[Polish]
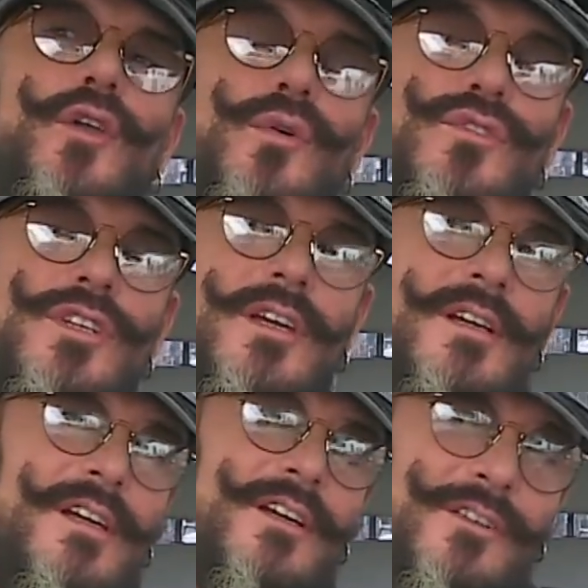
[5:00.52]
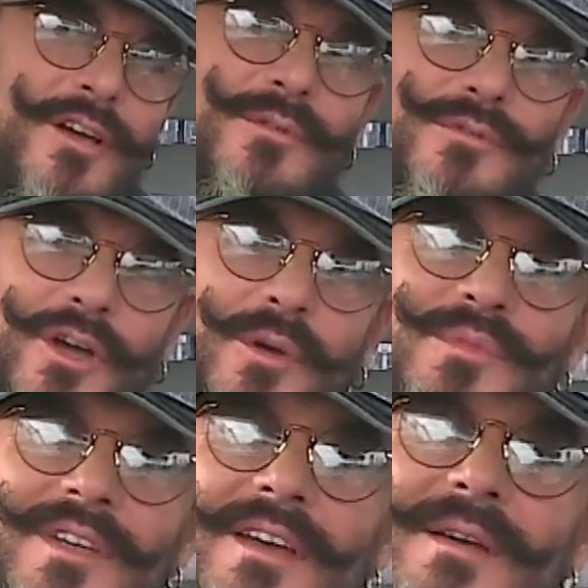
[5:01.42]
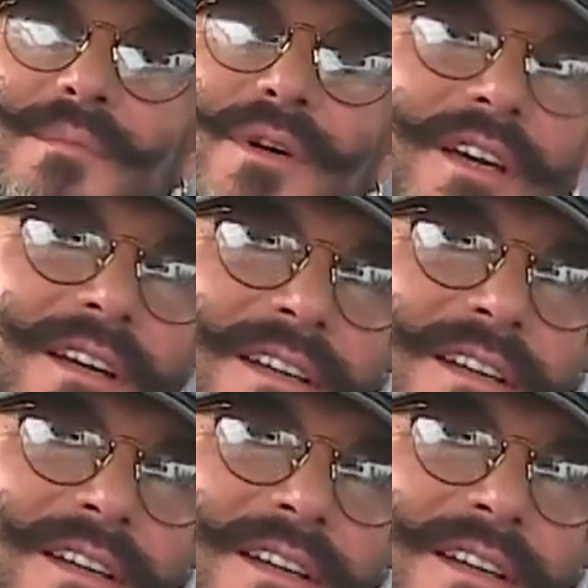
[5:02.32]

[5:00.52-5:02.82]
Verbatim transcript: Ludzie lgną do mnie, o bo ja